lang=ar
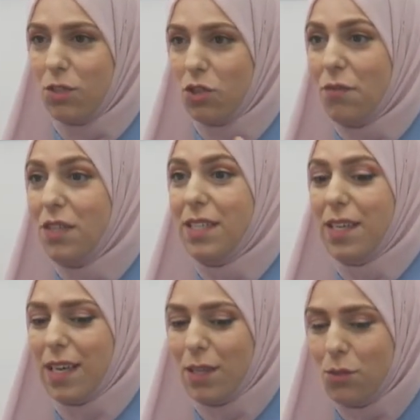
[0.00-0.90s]
شاف
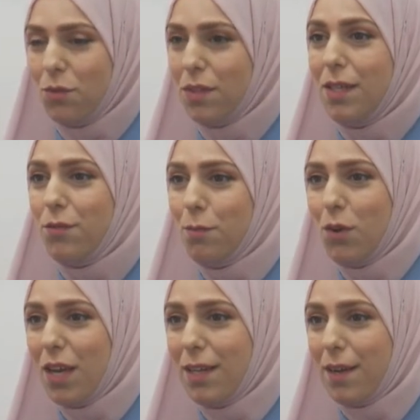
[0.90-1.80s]
انعكاسه في
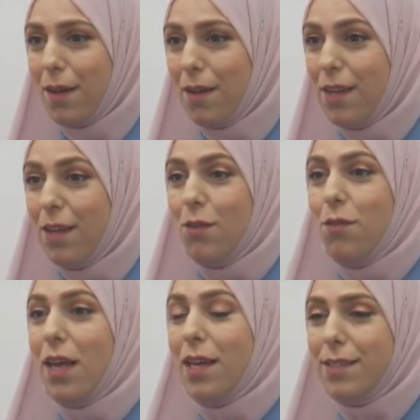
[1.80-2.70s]
البحيره
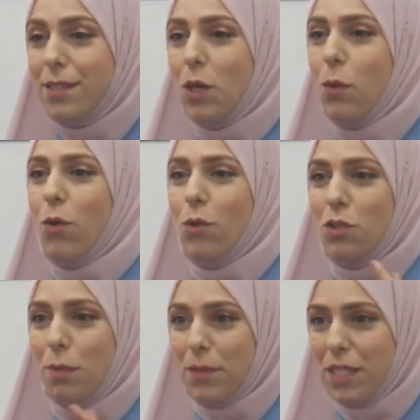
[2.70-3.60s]
فحتى هو
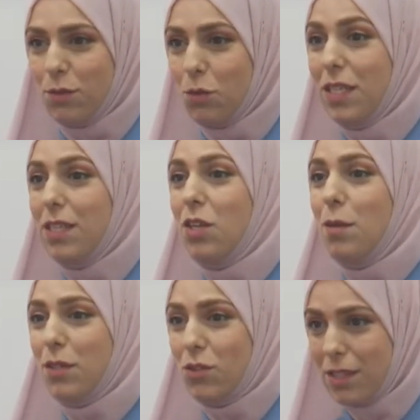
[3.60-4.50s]
اعجب بنفسه
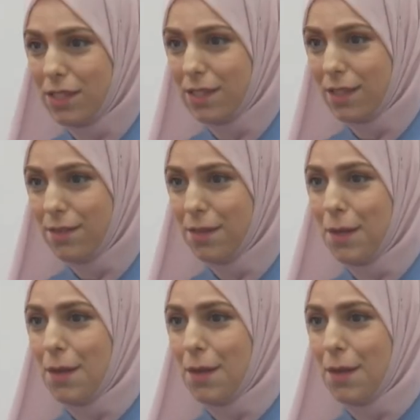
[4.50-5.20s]
اعجابا شديدا